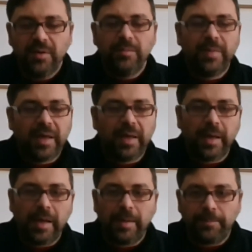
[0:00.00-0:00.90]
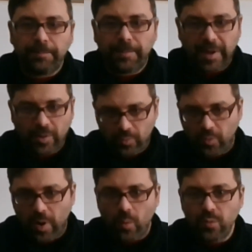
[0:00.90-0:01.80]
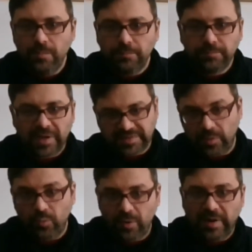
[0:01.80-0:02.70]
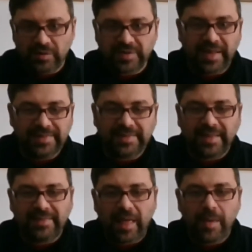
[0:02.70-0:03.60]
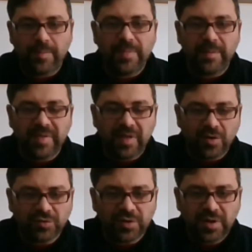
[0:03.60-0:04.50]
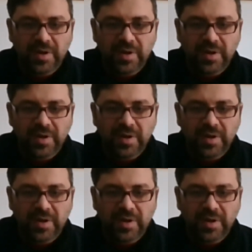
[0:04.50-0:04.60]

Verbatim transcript: eh, pero no aún, va a ser uno de la siguiente tanda de, vídeos.